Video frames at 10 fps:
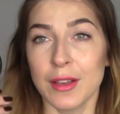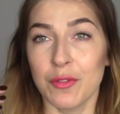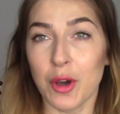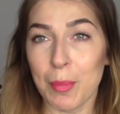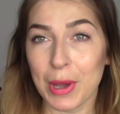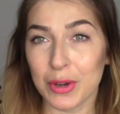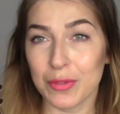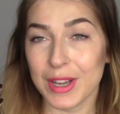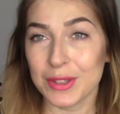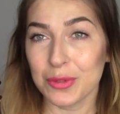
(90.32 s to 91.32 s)
W
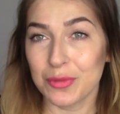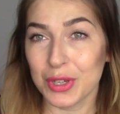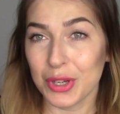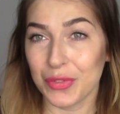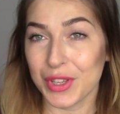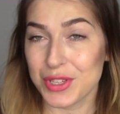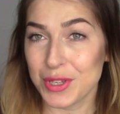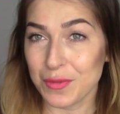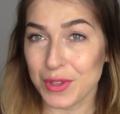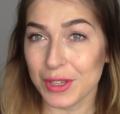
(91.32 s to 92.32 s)
opakowaniu wygląda
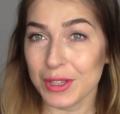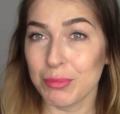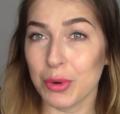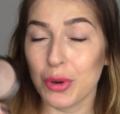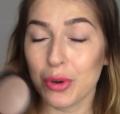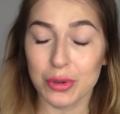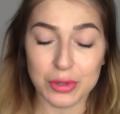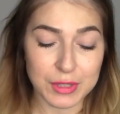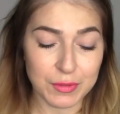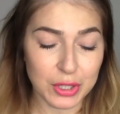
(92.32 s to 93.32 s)
dziwnie, bo
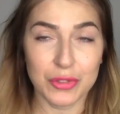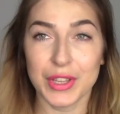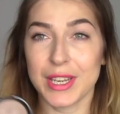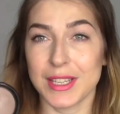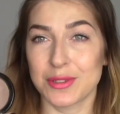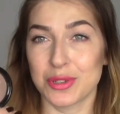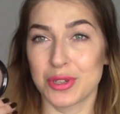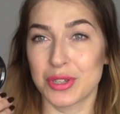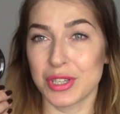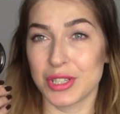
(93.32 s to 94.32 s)
i wygląda na
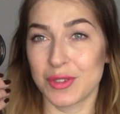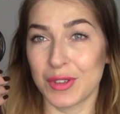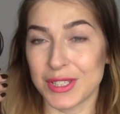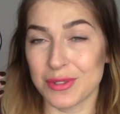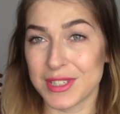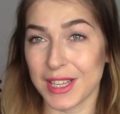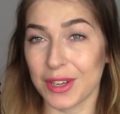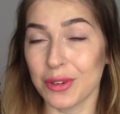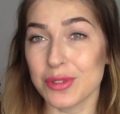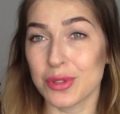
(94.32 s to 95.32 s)
coś
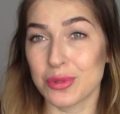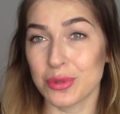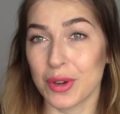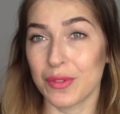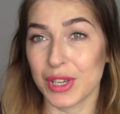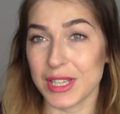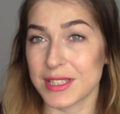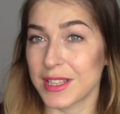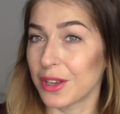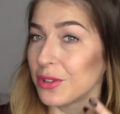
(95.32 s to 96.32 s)
świecącego, stosunkowo
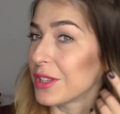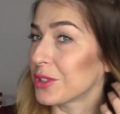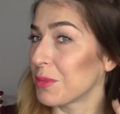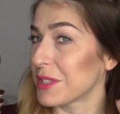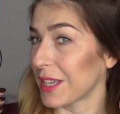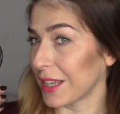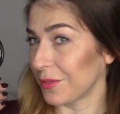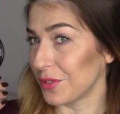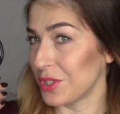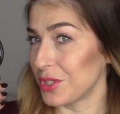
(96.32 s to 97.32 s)
jasnego, natomiast tak
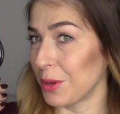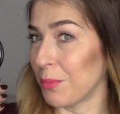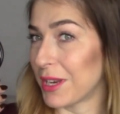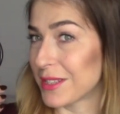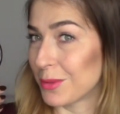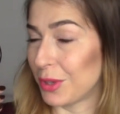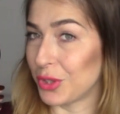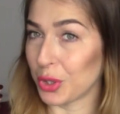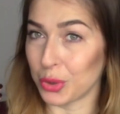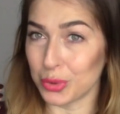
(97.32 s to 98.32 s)
jak widzicie bardzo
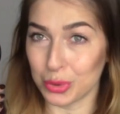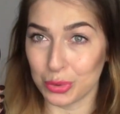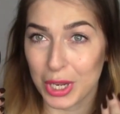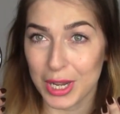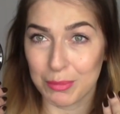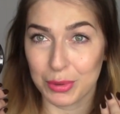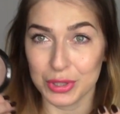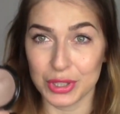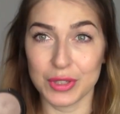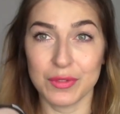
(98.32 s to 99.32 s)
ładnie konturuje nam
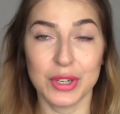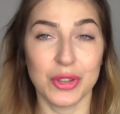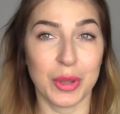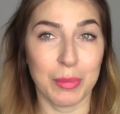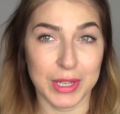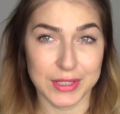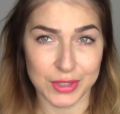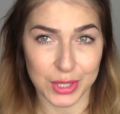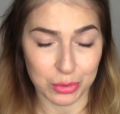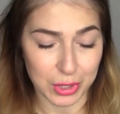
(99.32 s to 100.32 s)
poliki, wygląda bardzo
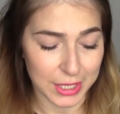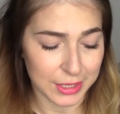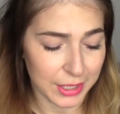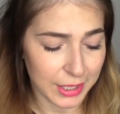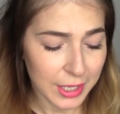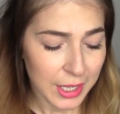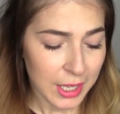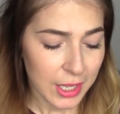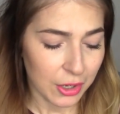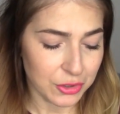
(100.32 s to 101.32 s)
naturalnie.
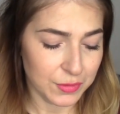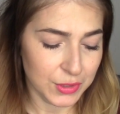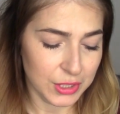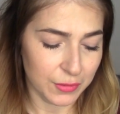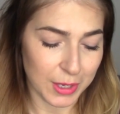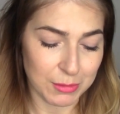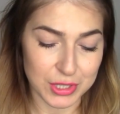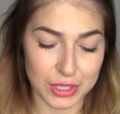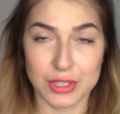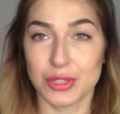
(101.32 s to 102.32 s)
Oczywiście w
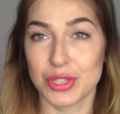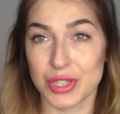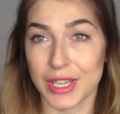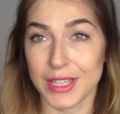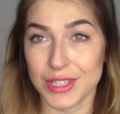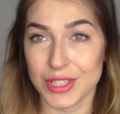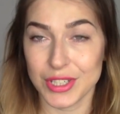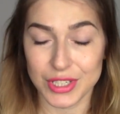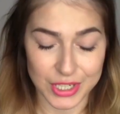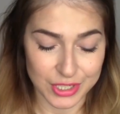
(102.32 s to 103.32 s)
kamerze jest troszeczkę inaczej
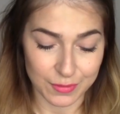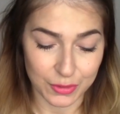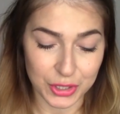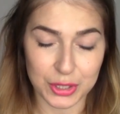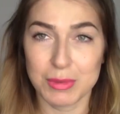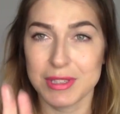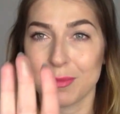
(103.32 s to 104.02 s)
niż na żywo, natomiast